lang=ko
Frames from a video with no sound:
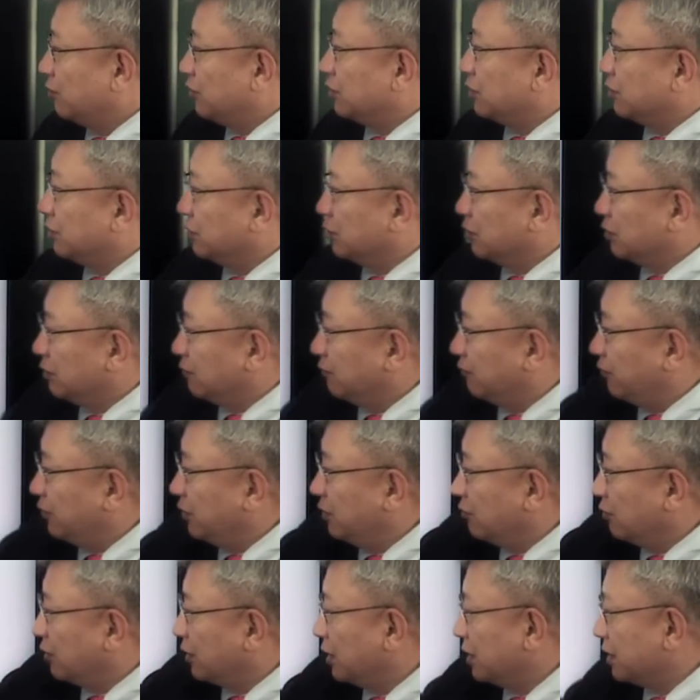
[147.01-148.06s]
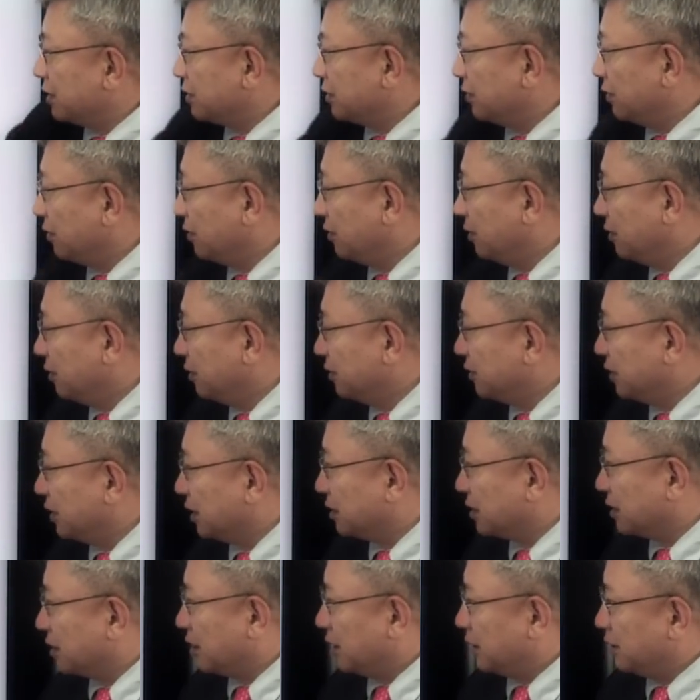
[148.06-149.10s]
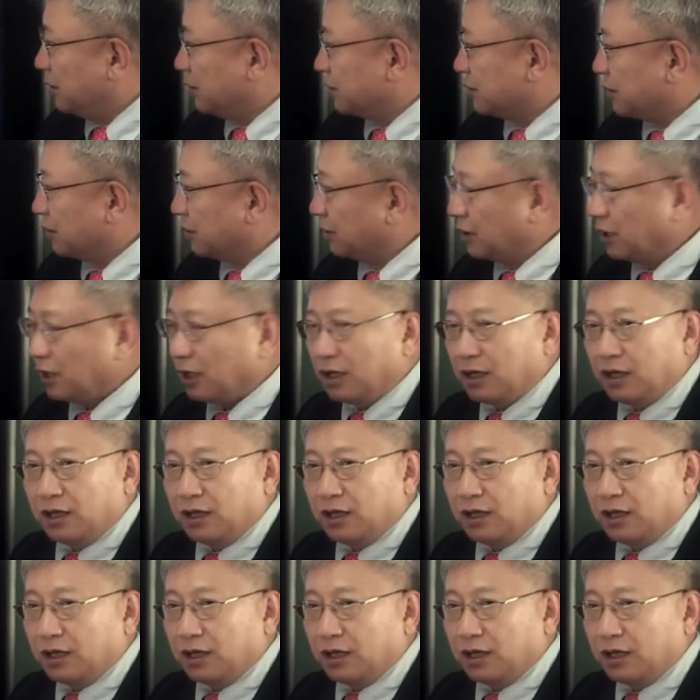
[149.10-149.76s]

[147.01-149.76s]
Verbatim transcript: 붙이는 거는 V1에서 6까지 6개.